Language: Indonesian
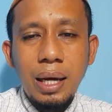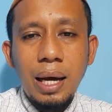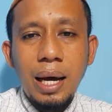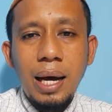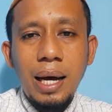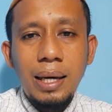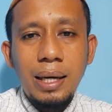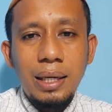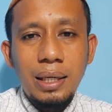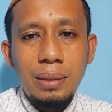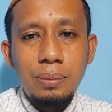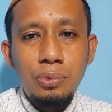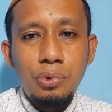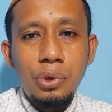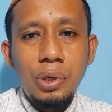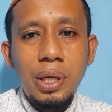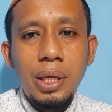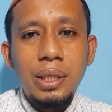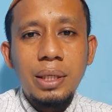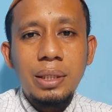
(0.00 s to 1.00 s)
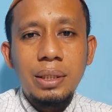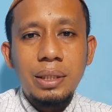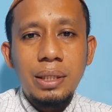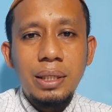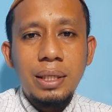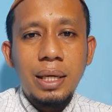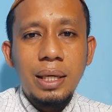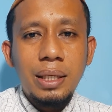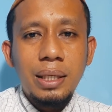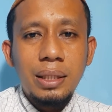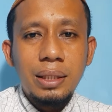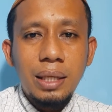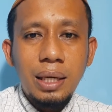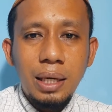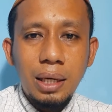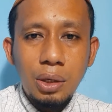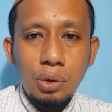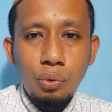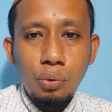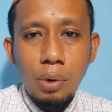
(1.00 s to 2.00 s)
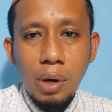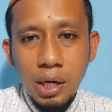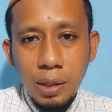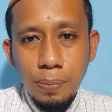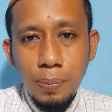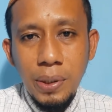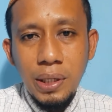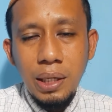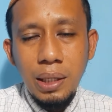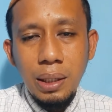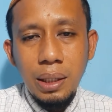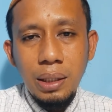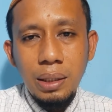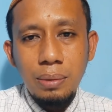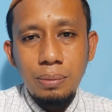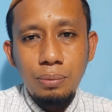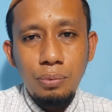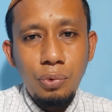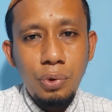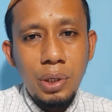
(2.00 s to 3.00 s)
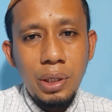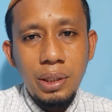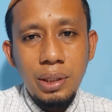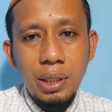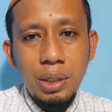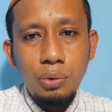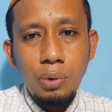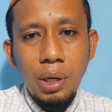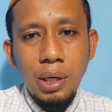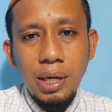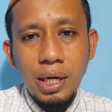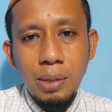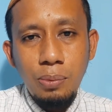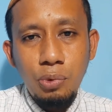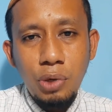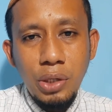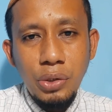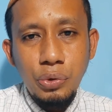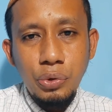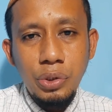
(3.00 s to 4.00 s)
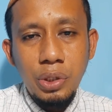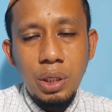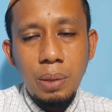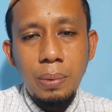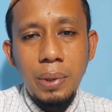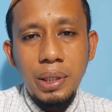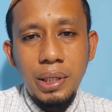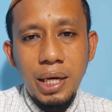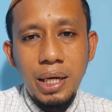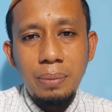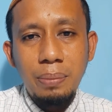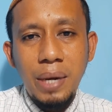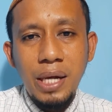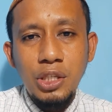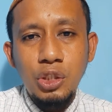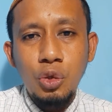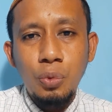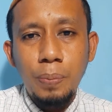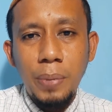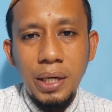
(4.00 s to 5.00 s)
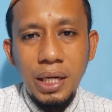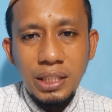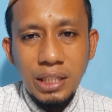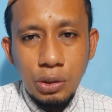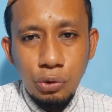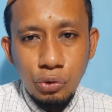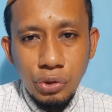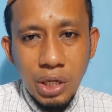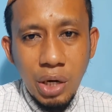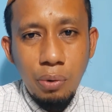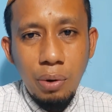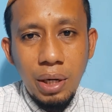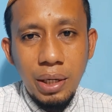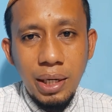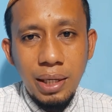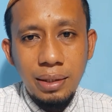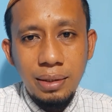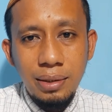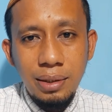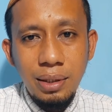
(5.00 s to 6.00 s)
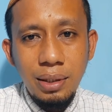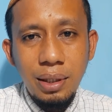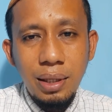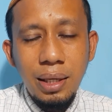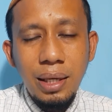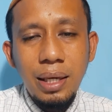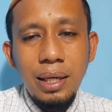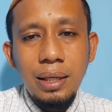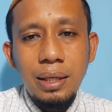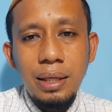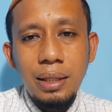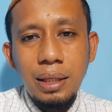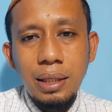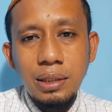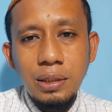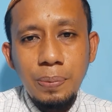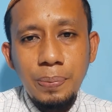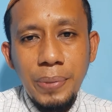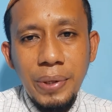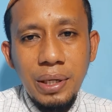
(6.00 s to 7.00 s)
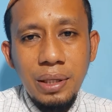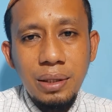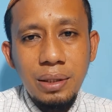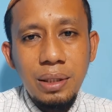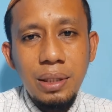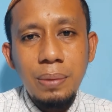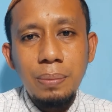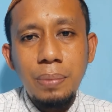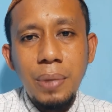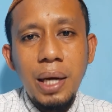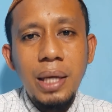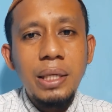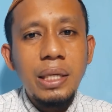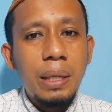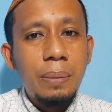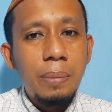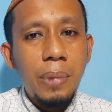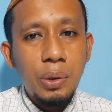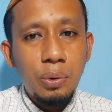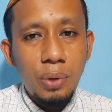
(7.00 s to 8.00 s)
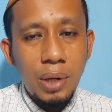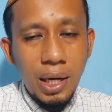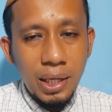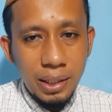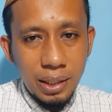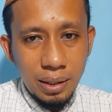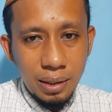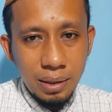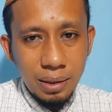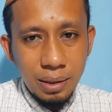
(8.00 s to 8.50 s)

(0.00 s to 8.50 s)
agar kemudian ketika kita keluar pada keluar dari bulan suci Ramadan masuk pada satu Syawal nanti kita seperti bayi yang baru lahir.